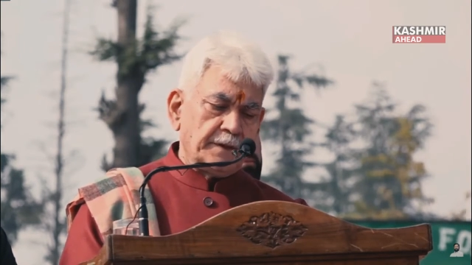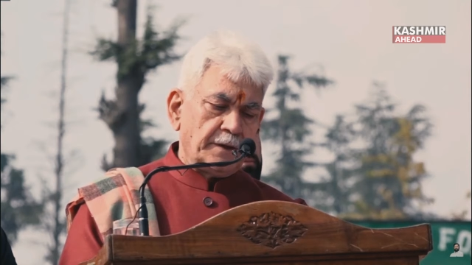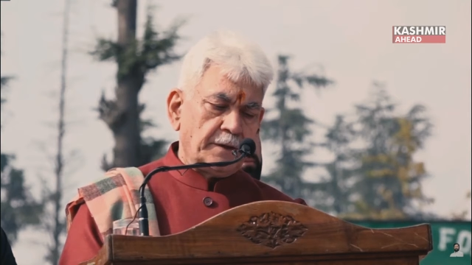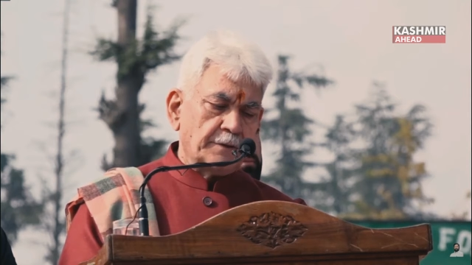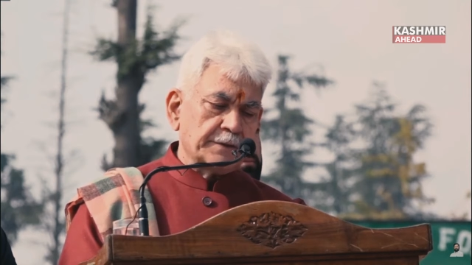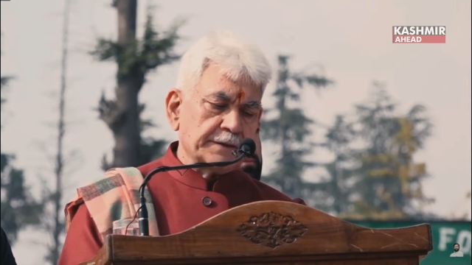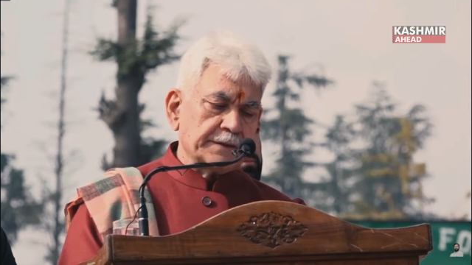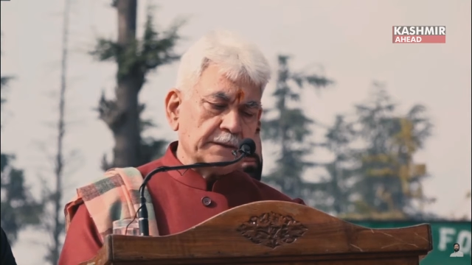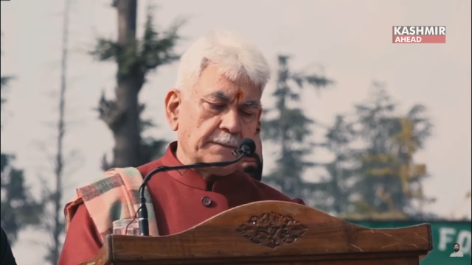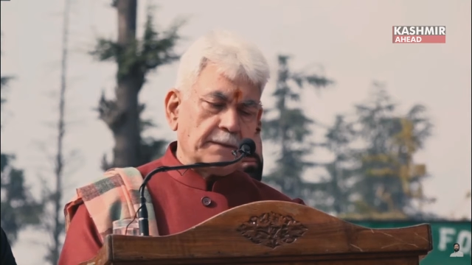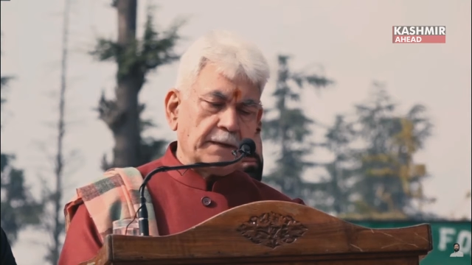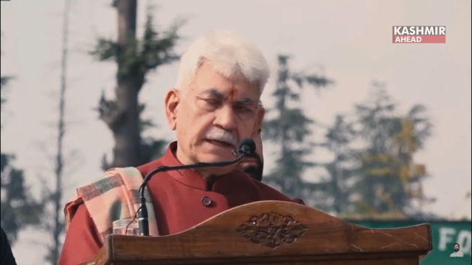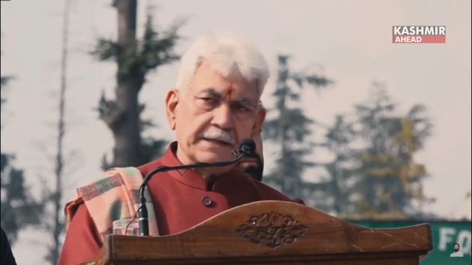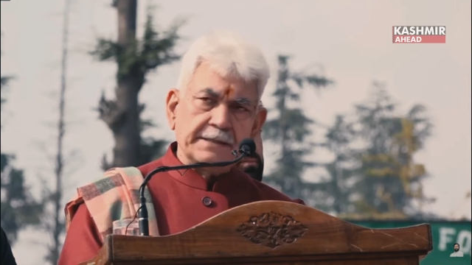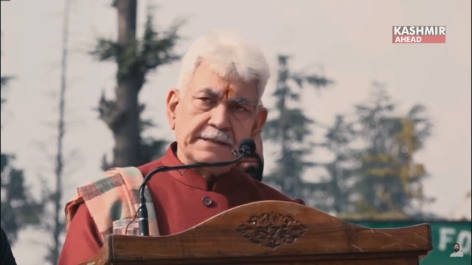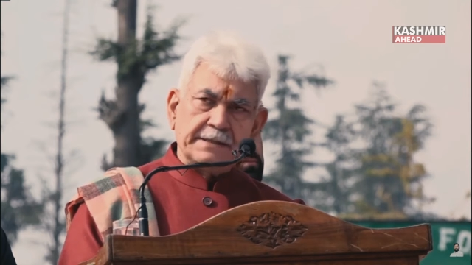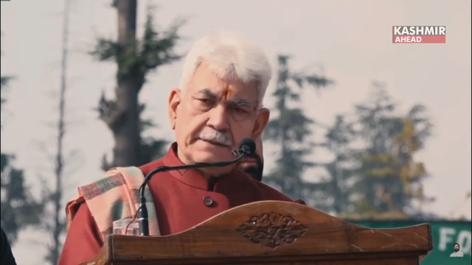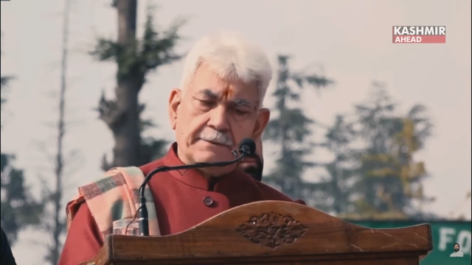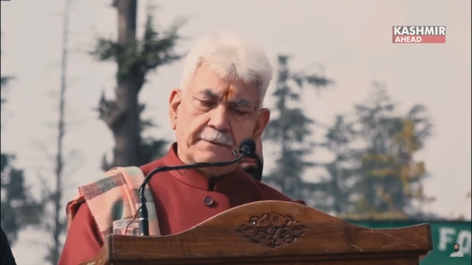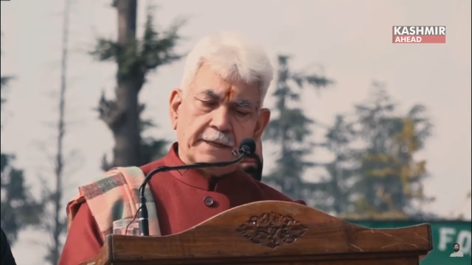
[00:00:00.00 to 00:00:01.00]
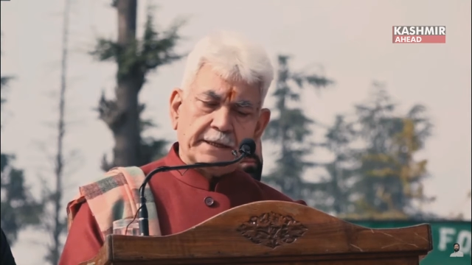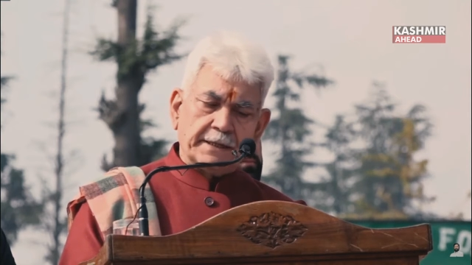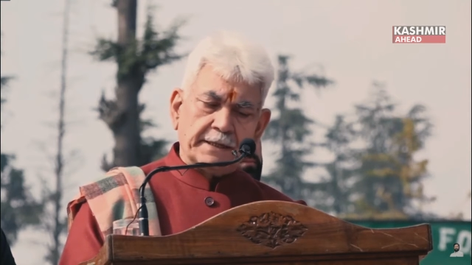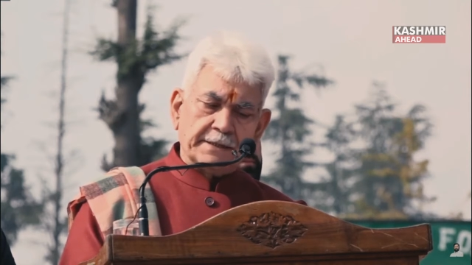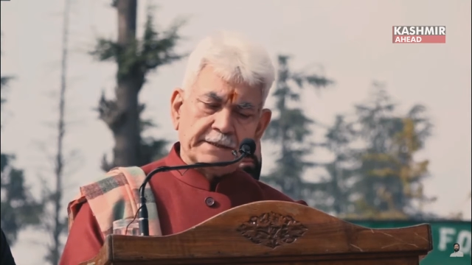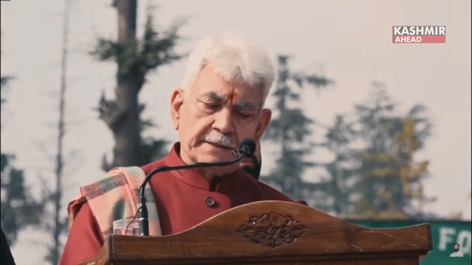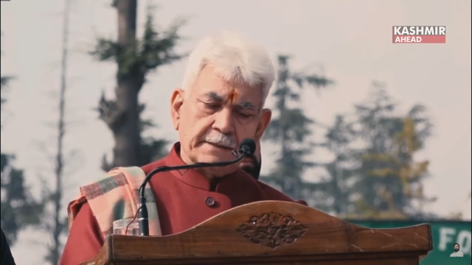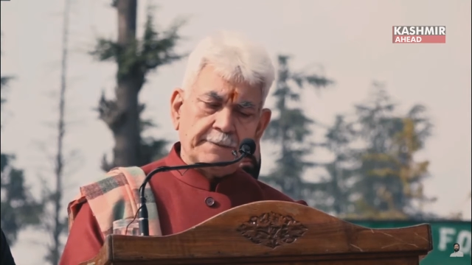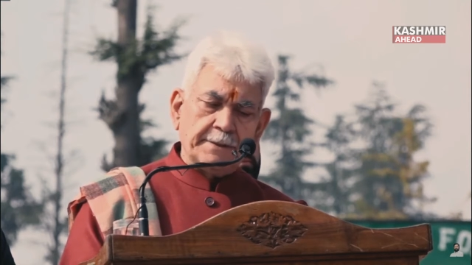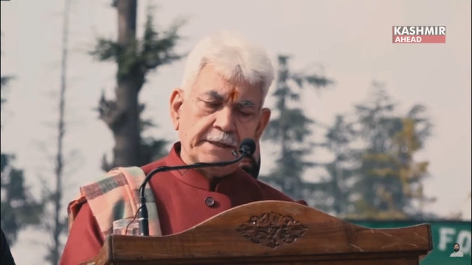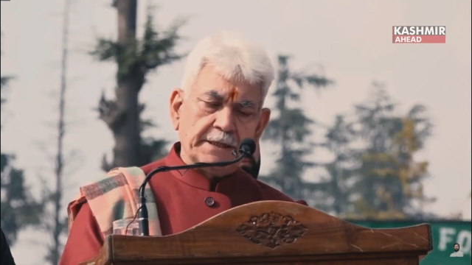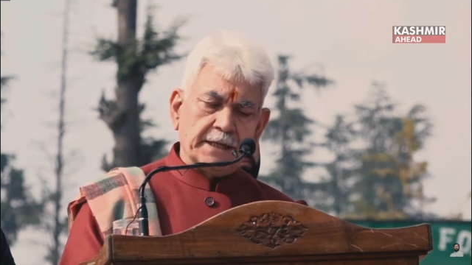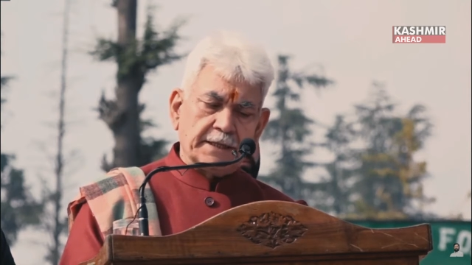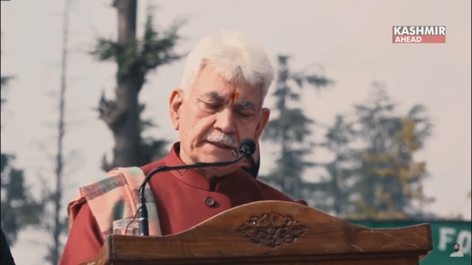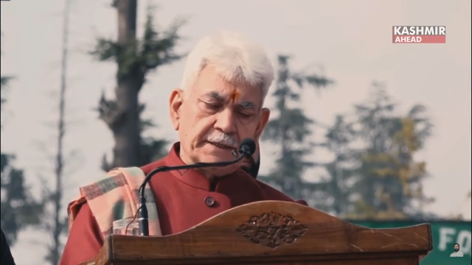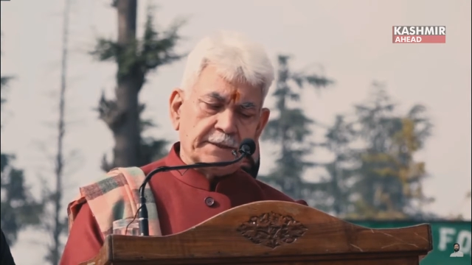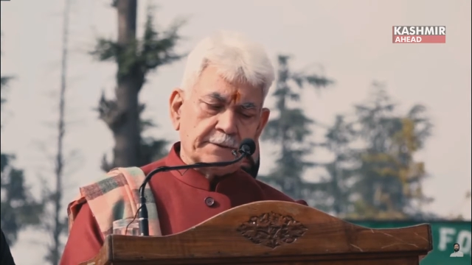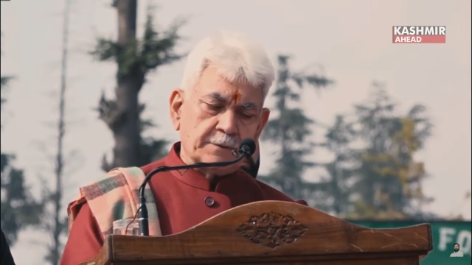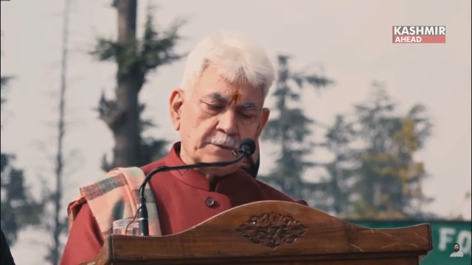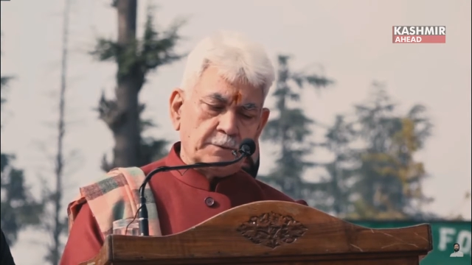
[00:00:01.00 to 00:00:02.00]
और समाज सेवा के सभी
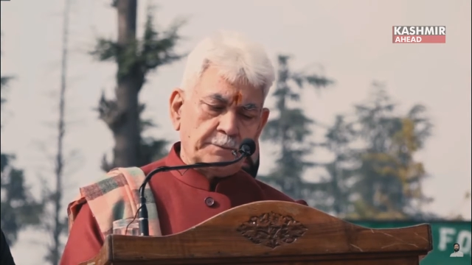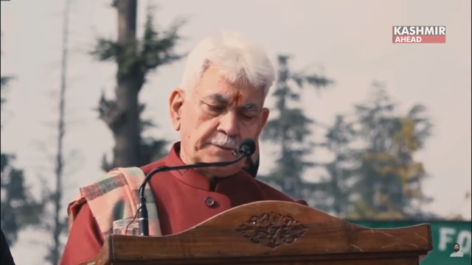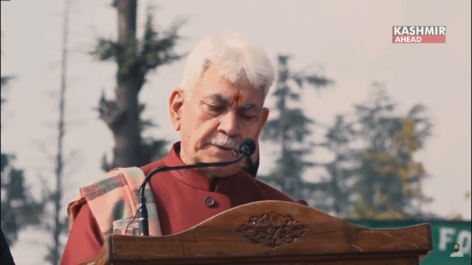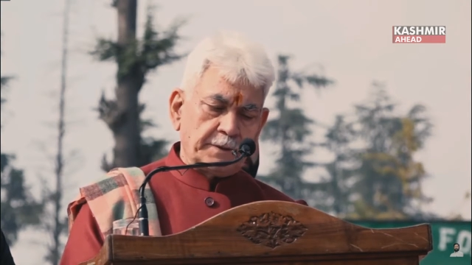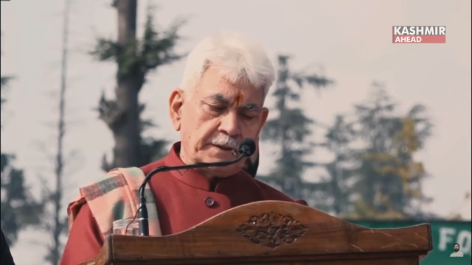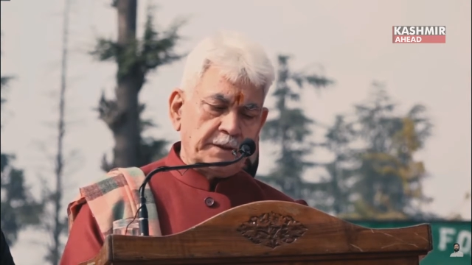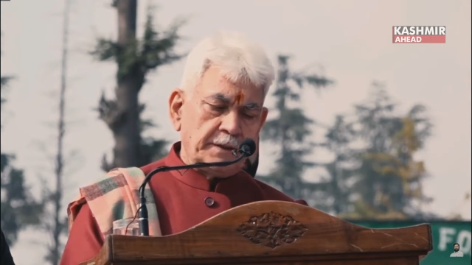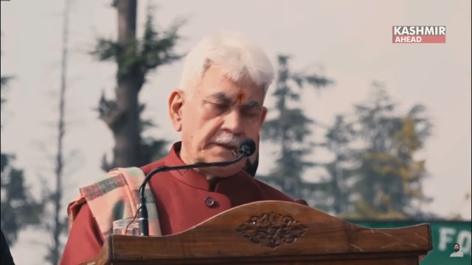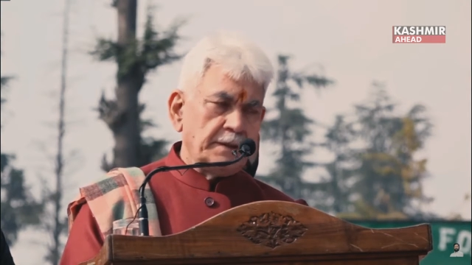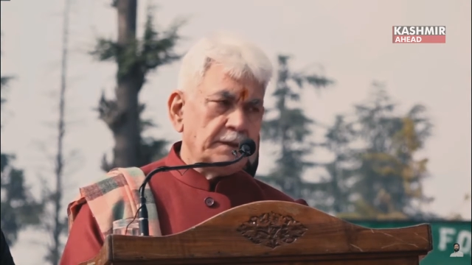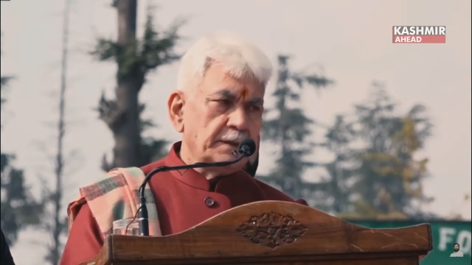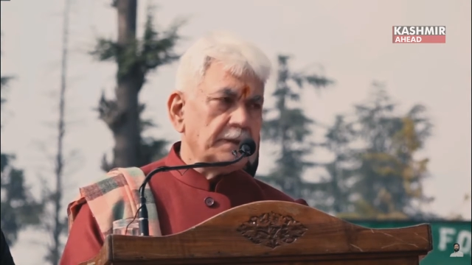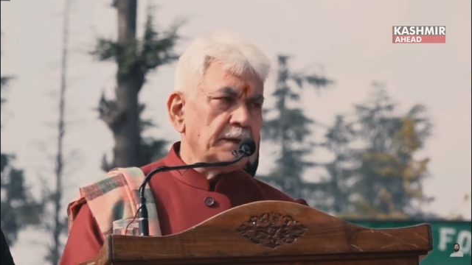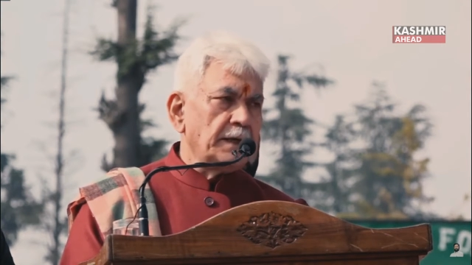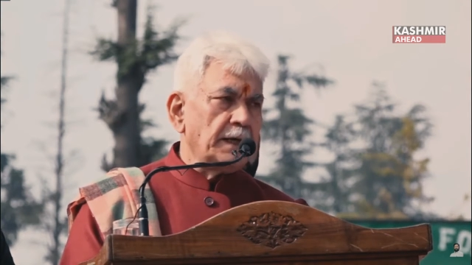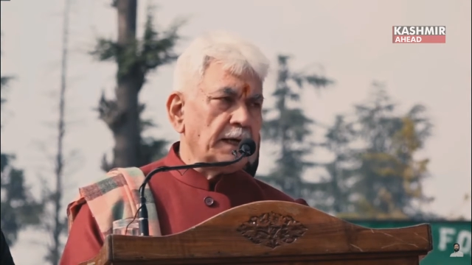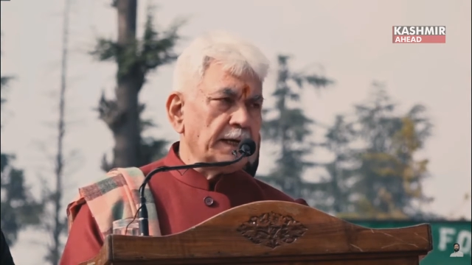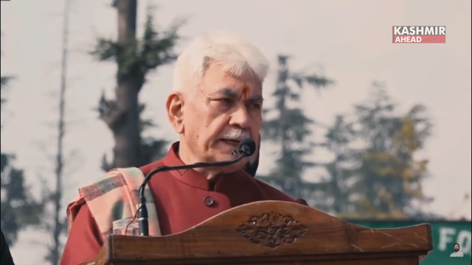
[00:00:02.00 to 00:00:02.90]
आदर्शों पर